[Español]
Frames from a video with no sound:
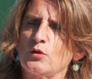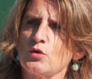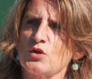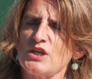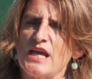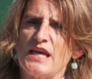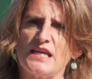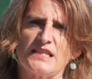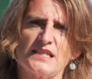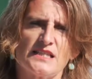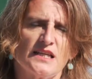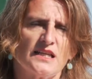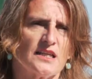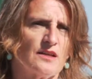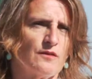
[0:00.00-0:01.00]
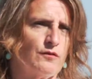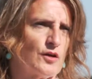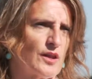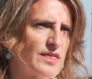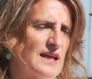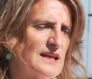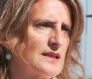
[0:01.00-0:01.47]
cosa es
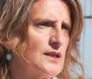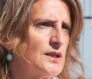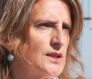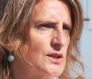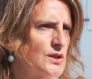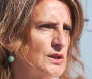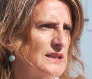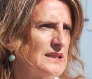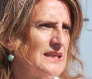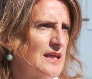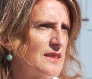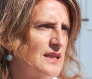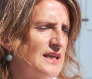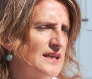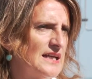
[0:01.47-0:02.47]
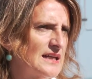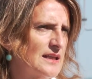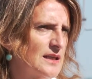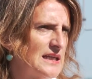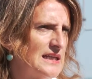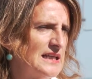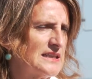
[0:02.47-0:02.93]
reforzar y acelerar
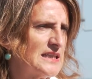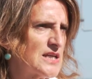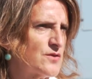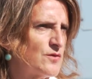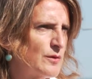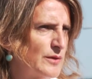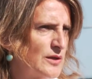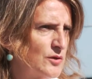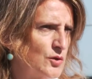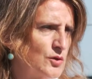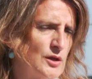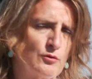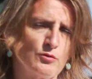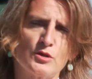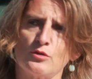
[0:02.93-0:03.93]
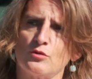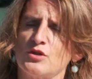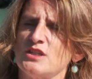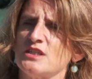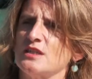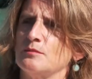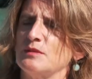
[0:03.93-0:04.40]
la transformación de nuestro
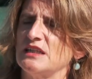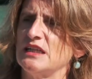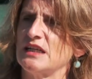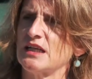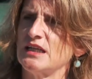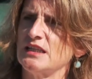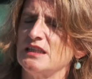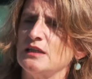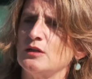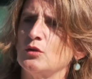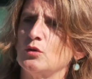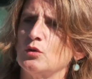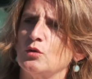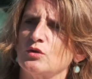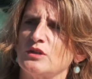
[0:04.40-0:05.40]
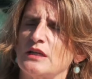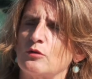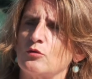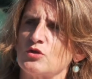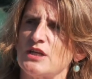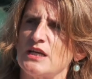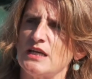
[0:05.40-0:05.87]
sistema energético, otra
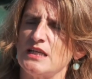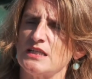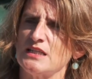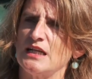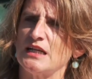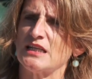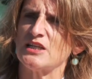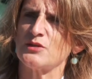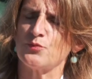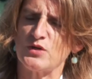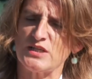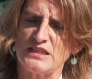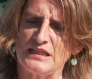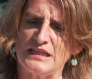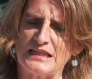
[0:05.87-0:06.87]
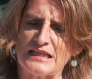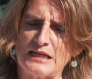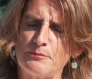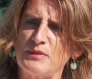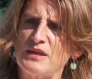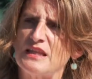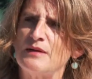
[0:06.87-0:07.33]
cosa es dar respuesta
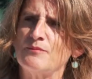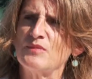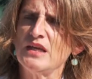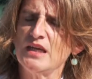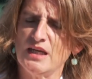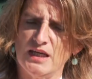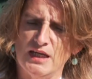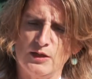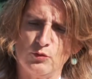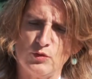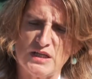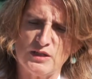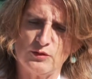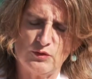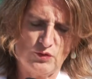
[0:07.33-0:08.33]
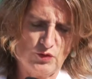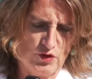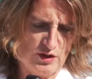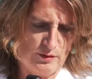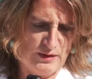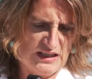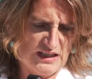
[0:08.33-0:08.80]
rápida en una
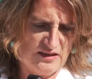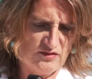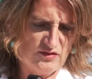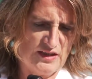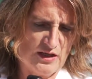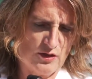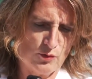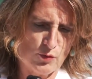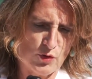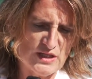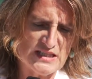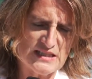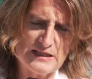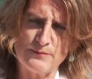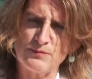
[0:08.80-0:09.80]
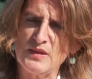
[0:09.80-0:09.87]
situación de emergencia como esta.